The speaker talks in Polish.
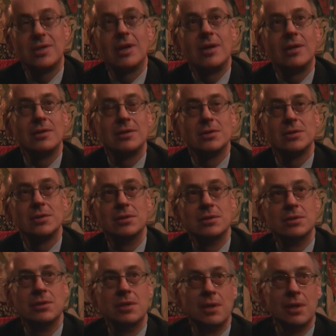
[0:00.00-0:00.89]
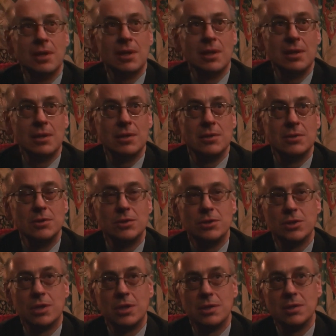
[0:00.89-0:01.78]
tak, że,
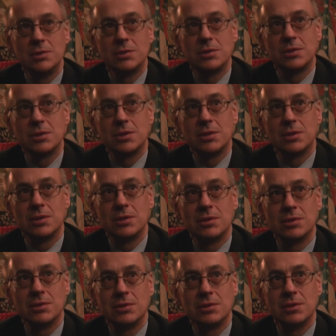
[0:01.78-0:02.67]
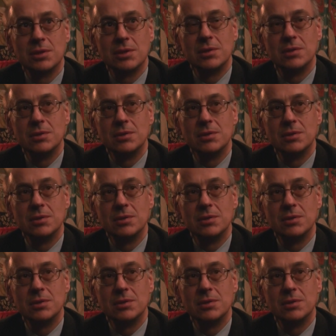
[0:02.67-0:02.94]
że, że, że